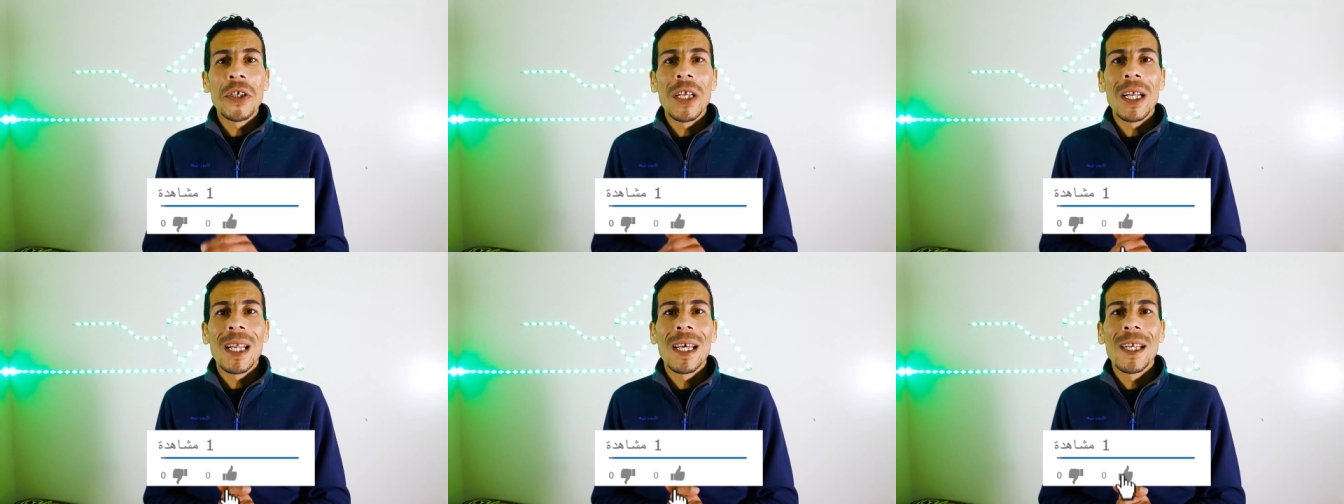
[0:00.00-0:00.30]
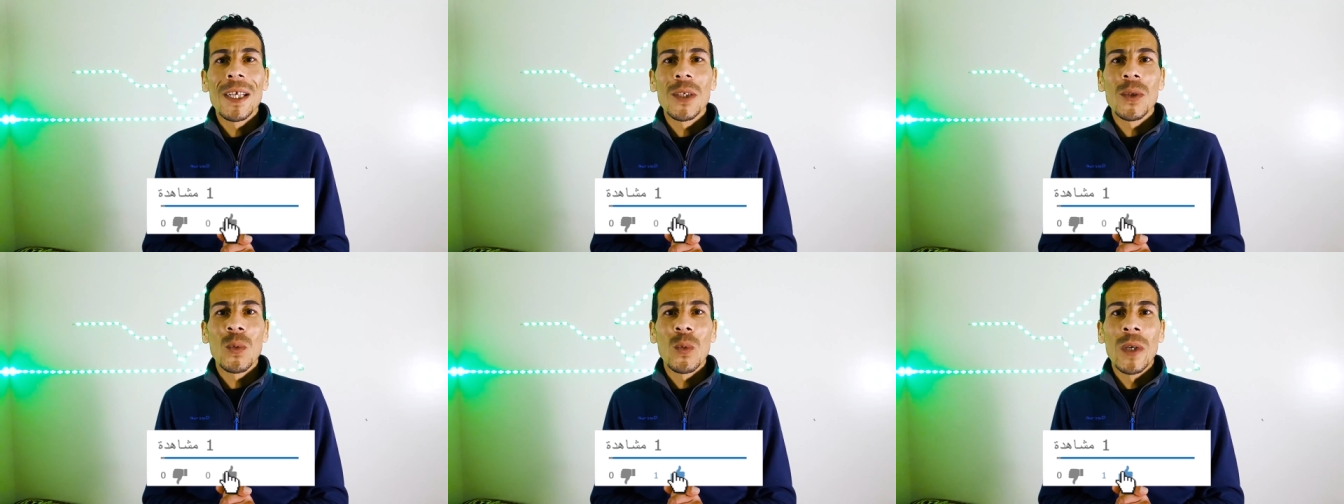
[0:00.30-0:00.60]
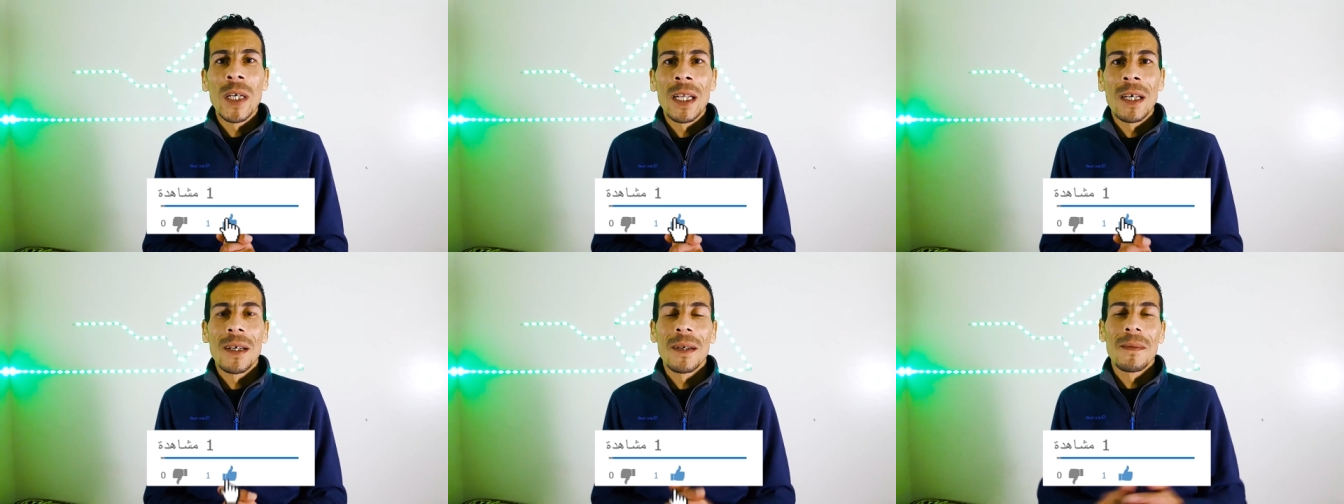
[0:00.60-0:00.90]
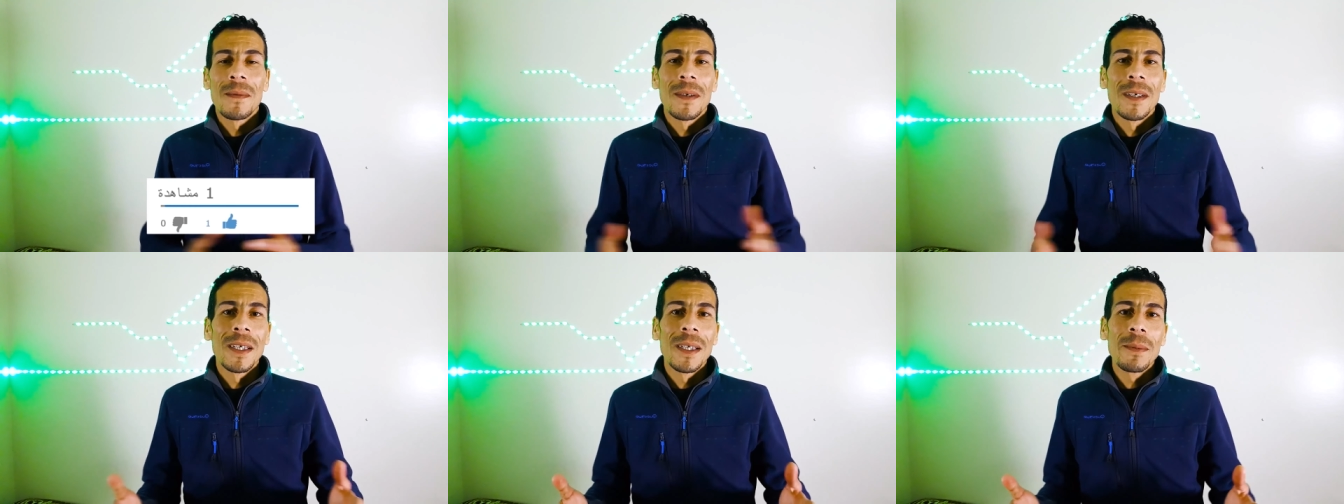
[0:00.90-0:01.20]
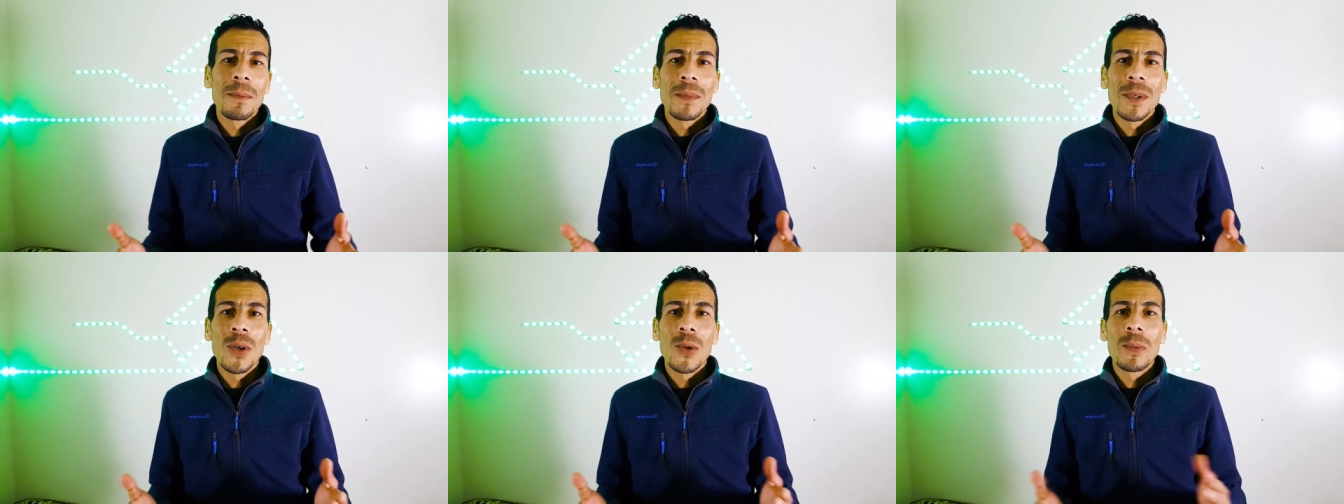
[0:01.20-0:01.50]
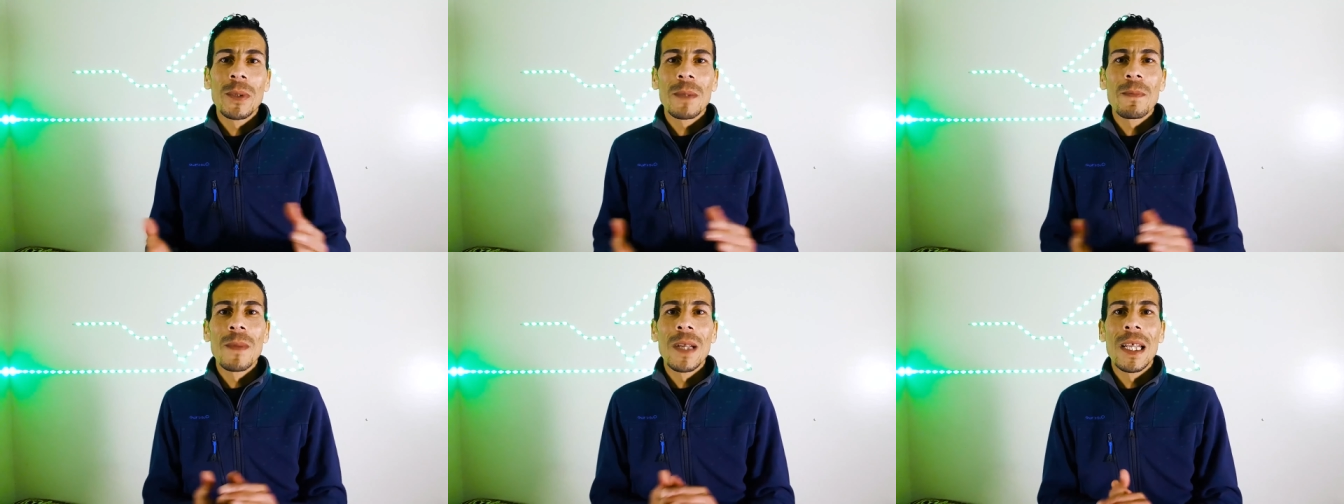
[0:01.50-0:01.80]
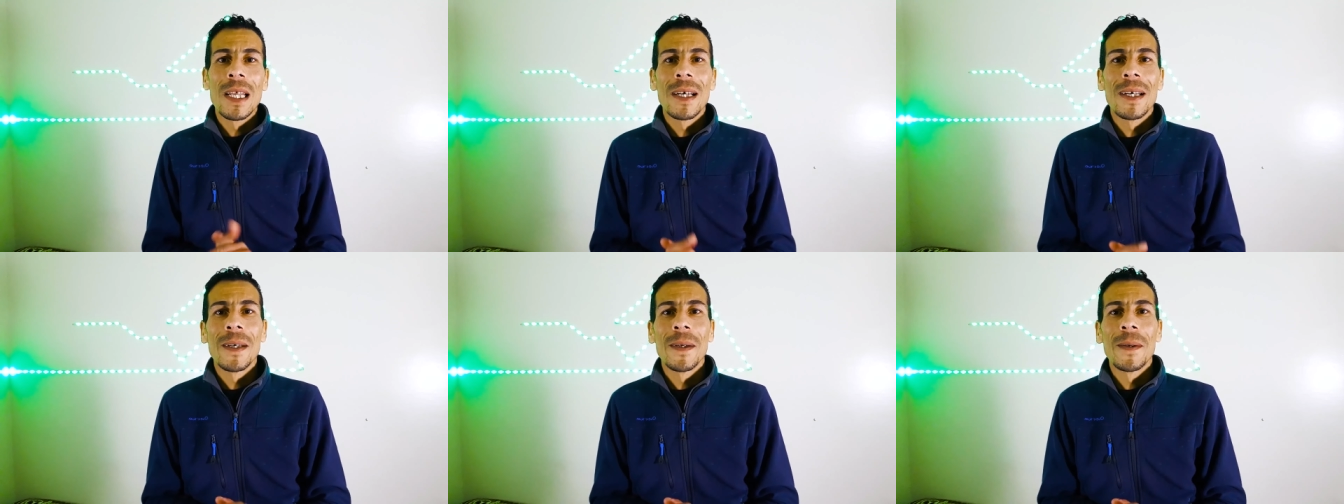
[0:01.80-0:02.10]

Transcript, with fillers: شي لايك زوينه نبداو بسم الله